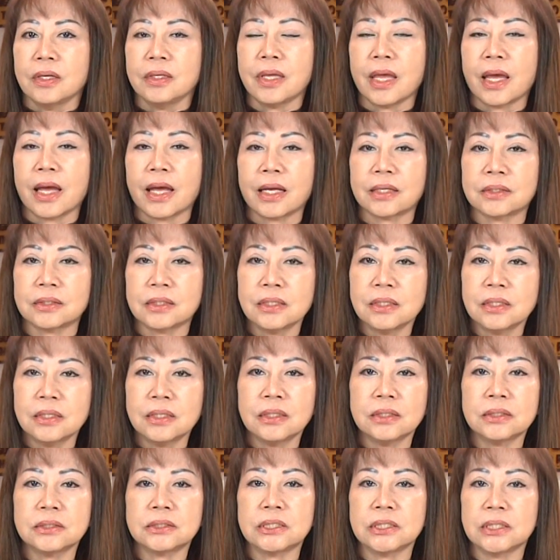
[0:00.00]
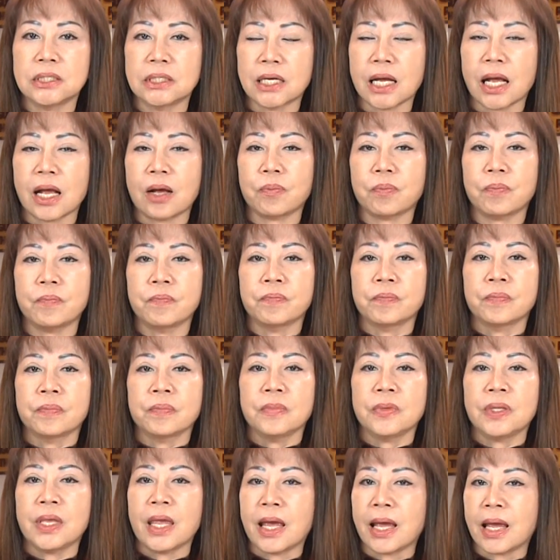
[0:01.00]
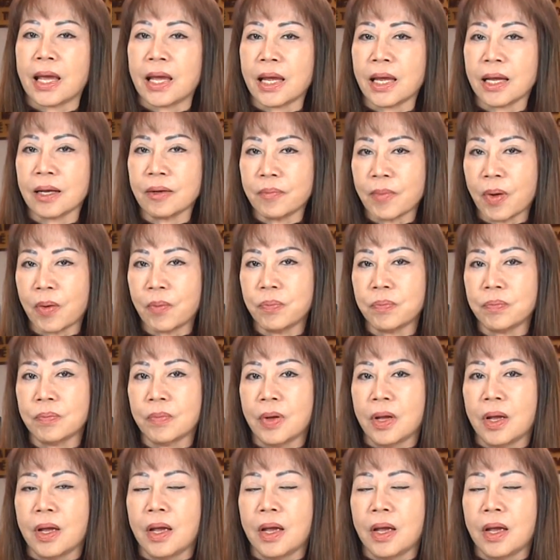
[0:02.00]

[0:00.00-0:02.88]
nhà thương trường học, nhà hát bóng,